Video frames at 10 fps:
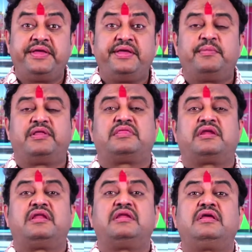ఈ
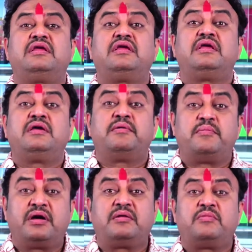మంత్రాన్ని
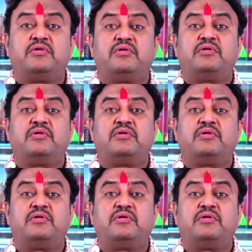మనము